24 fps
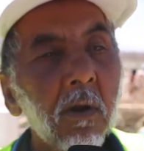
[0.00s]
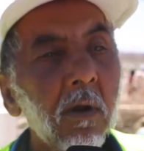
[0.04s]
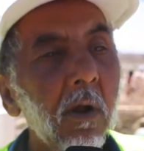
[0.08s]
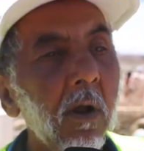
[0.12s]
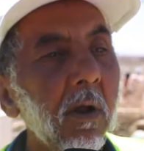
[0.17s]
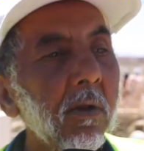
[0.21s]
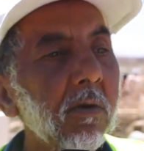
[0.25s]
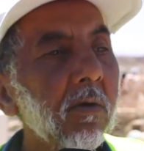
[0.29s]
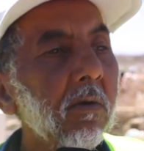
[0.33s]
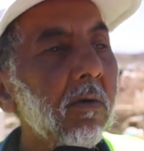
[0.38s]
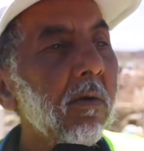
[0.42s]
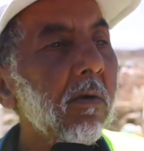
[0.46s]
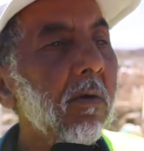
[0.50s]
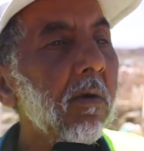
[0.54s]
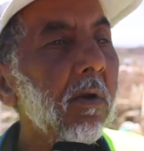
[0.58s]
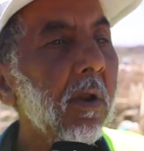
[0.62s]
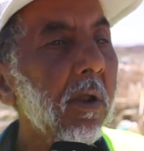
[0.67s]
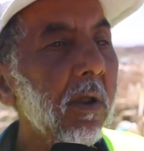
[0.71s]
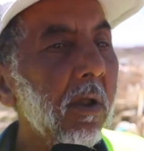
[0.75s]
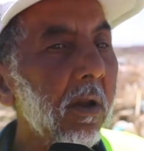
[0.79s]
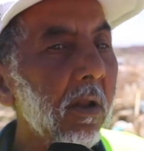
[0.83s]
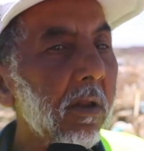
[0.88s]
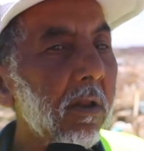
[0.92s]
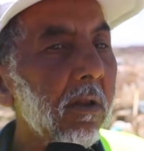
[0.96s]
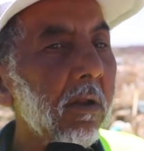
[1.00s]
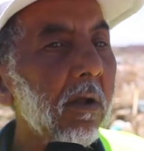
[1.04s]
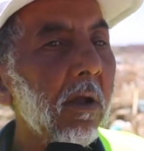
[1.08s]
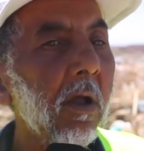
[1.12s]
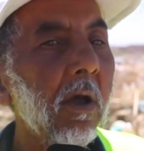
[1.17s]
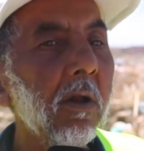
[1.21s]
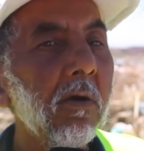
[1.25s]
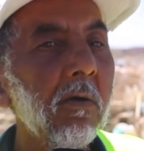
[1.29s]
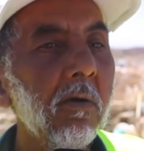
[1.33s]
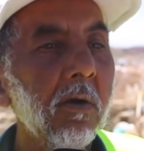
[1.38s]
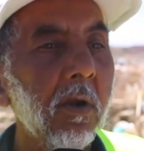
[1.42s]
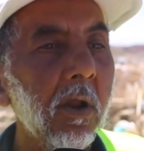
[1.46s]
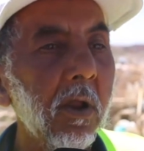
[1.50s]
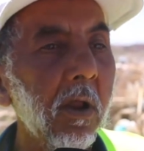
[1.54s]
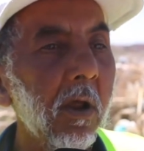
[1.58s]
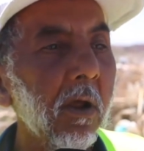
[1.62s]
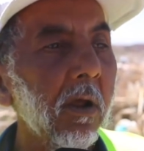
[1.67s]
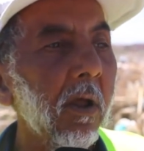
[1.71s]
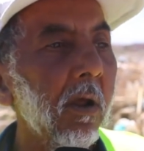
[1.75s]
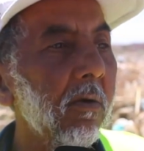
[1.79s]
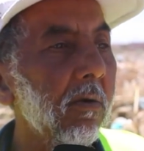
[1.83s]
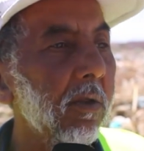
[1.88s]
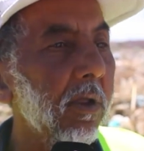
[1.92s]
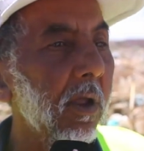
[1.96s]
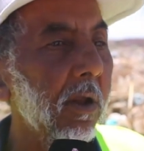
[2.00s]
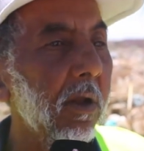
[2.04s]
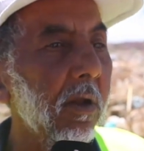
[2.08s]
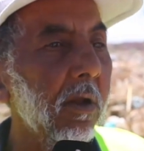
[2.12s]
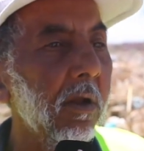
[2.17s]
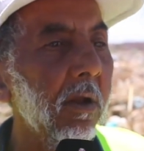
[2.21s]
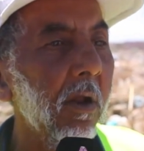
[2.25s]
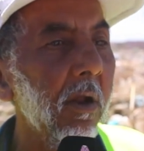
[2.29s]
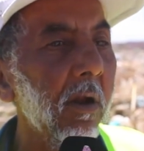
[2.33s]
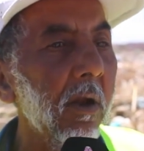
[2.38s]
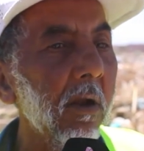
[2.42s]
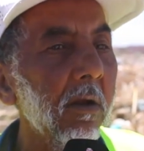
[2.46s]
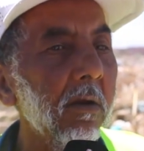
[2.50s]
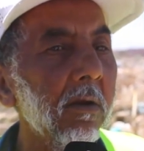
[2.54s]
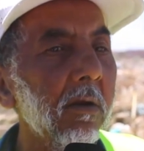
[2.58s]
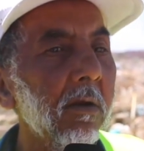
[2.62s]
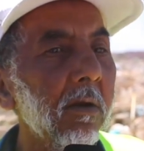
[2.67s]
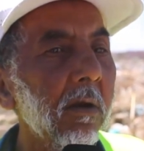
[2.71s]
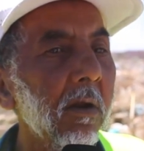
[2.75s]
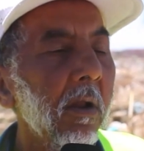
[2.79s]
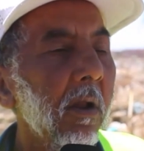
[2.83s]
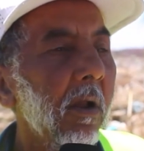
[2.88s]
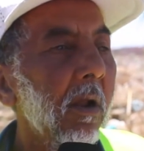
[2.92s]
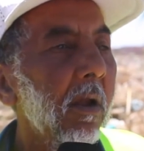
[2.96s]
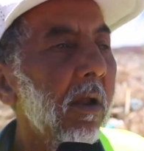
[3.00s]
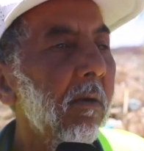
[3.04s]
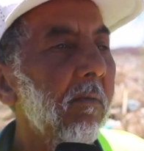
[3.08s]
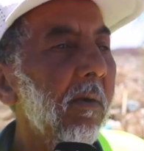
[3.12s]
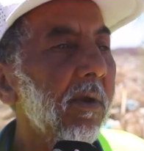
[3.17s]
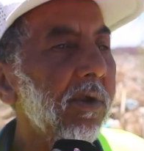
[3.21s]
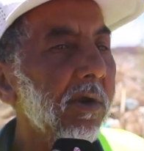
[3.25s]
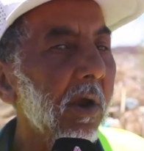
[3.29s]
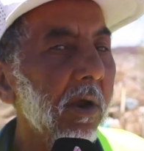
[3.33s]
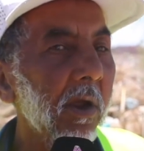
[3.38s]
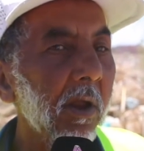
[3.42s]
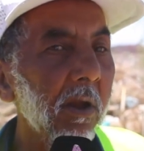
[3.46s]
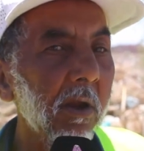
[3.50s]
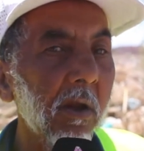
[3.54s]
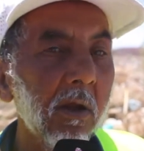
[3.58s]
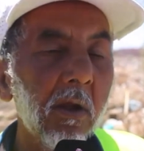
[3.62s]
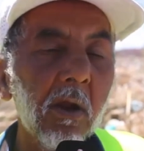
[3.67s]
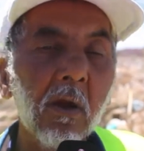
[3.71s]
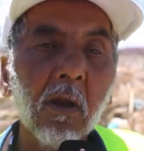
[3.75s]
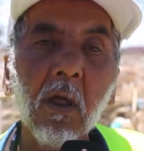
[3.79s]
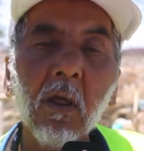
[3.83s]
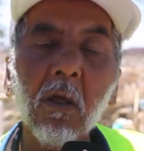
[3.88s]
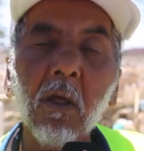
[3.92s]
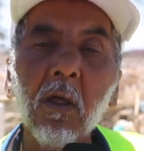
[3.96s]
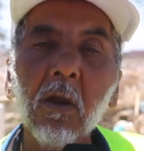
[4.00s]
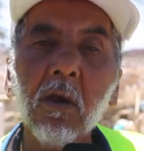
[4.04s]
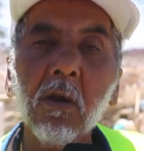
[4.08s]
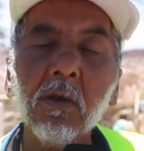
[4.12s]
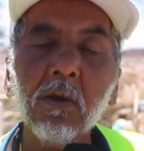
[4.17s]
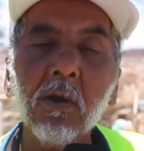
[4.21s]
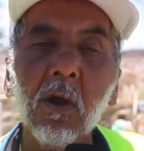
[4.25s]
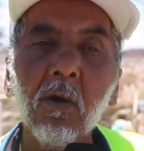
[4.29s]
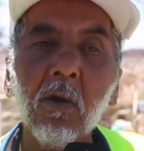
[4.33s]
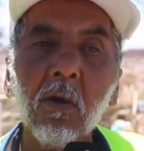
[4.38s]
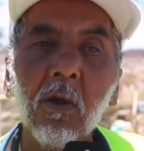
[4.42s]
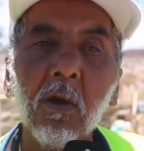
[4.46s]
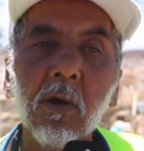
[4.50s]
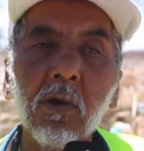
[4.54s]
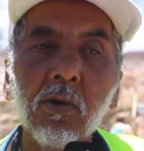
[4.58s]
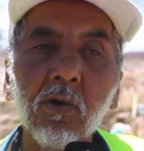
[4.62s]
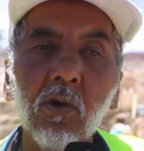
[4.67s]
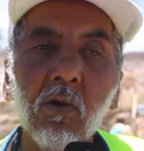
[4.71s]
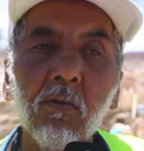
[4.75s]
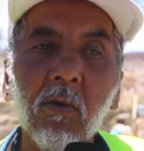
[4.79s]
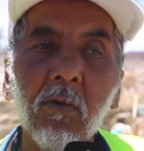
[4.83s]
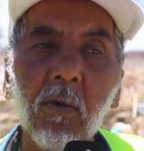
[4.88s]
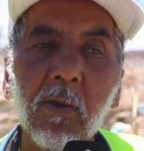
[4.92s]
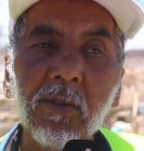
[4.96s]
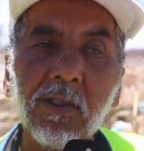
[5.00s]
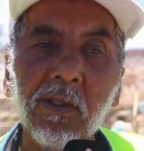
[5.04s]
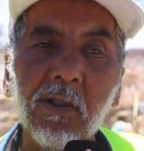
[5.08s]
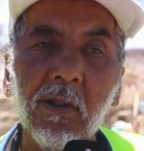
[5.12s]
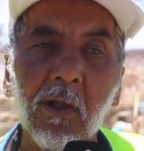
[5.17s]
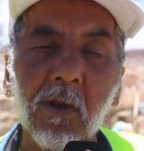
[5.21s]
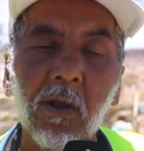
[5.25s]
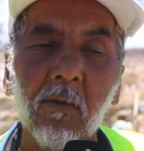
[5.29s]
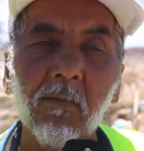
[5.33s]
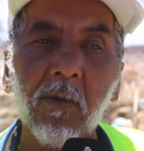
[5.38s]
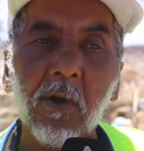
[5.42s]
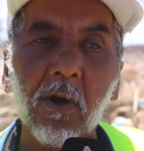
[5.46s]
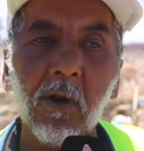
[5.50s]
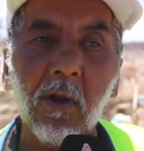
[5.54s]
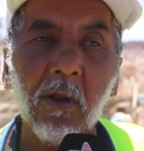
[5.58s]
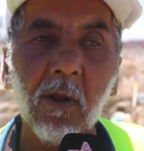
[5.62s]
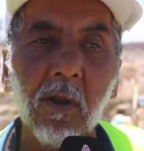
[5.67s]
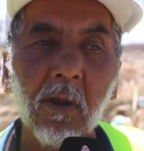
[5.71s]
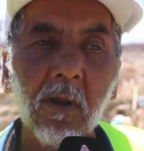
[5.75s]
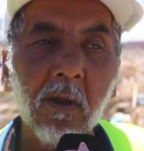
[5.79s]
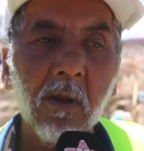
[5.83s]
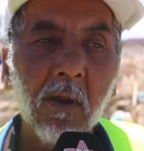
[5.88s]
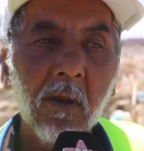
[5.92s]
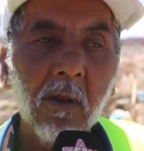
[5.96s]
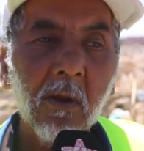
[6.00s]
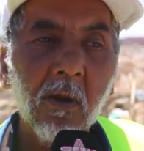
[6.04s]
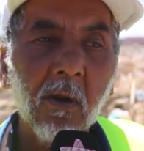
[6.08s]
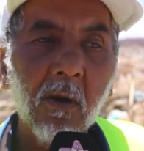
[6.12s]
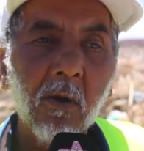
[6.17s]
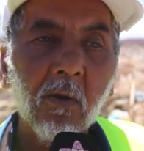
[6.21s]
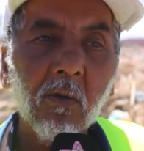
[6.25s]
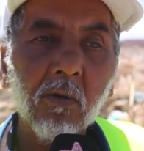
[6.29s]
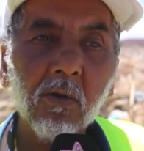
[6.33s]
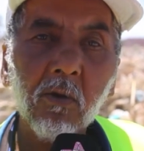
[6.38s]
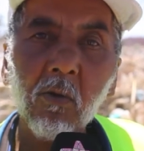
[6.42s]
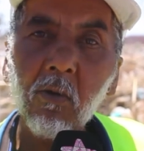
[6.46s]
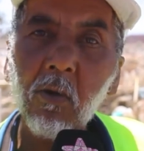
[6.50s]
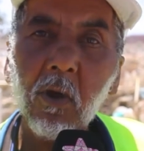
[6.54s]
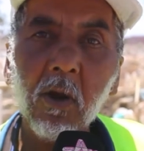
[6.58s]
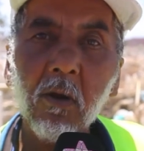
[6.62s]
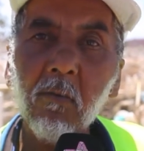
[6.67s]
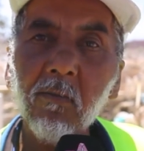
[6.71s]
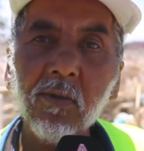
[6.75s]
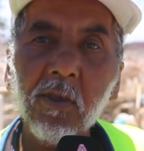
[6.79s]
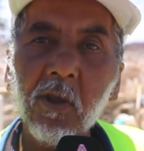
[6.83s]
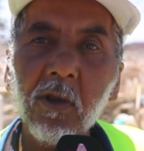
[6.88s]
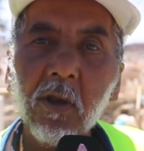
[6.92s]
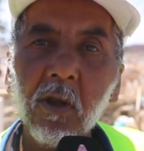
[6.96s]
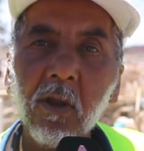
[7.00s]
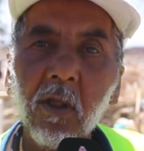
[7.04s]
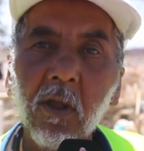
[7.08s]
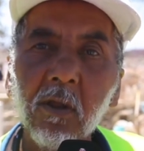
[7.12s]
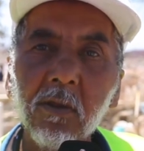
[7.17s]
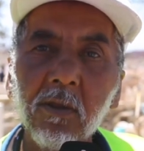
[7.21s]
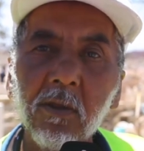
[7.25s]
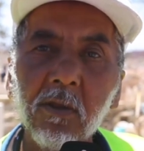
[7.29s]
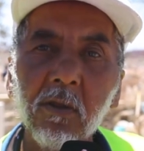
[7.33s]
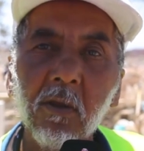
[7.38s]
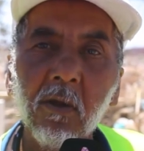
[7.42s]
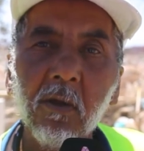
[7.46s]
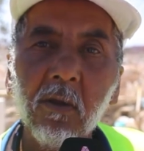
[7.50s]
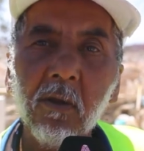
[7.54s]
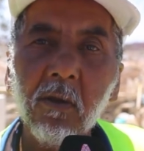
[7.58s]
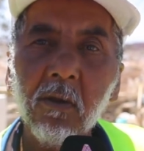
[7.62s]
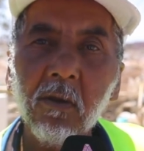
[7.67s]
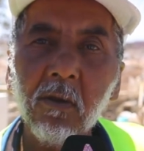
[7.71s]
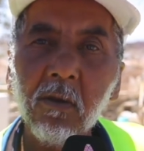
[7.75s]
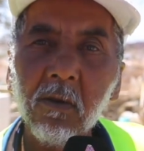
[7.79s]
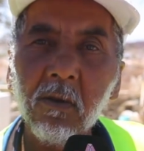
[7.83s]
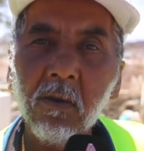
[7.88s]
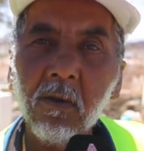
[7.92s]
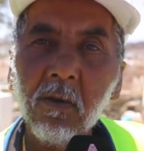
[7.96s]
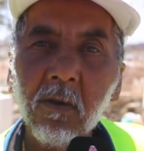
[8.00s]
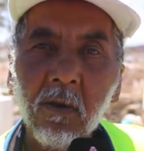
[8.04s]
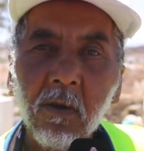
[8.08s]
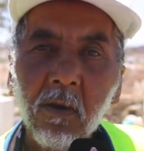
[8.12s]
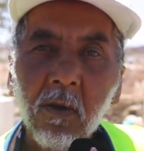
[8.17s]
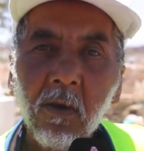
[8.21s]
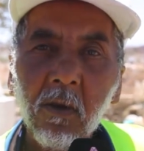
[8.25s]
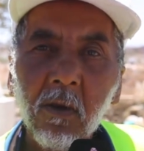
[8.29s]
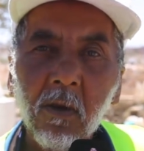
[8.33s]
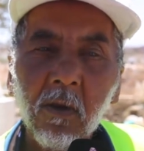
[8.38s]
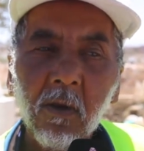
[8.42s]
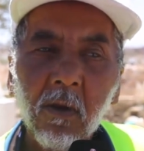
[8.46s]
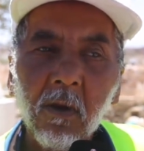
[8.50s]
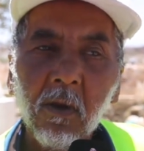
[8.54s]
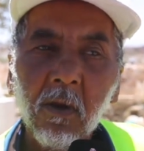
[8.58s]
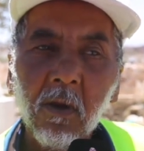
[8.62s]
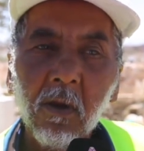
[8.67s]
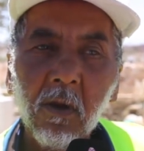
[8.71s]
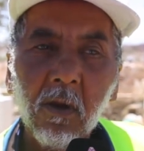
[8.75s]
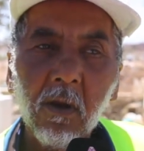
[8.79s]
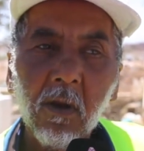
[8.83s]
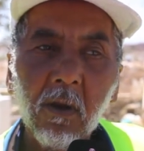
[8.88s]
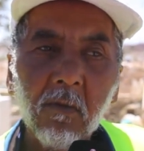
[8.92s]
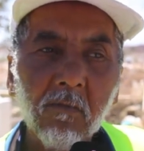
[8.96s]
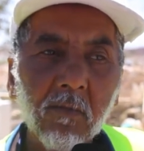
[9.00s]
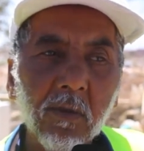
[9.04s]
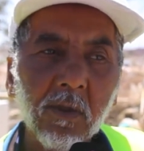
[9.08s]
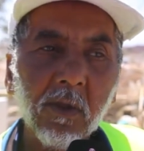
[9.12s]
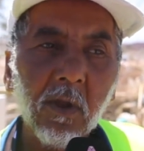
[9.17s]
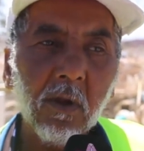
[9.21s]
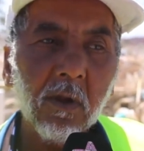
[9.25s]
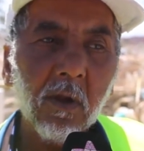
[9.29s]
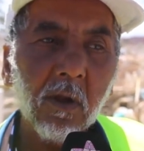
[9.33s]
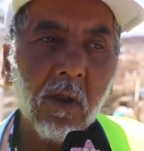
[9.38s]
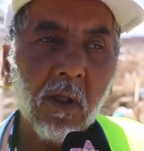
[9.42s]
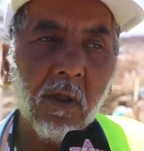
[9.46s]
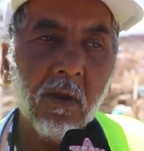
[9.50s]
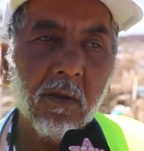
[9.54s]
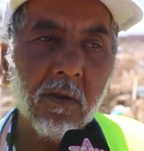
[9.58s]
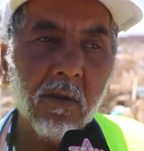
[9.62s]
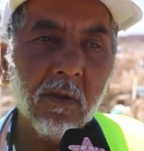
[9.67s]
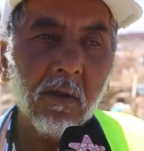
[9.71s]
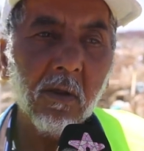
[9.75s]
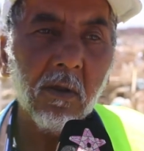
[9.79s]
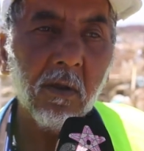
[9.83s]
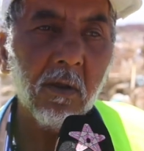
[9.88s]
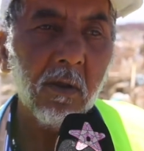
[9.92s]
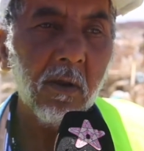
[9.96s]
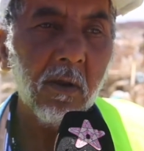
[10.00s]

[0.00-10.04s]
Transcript: هادوك العيالات اللي كانوا هنايا كانوا دايرين المشاكل هنا راه خرجوا خرجوهم وقتلنا على برا دروك راه مزيانه القضيه اه مزيانه القضيه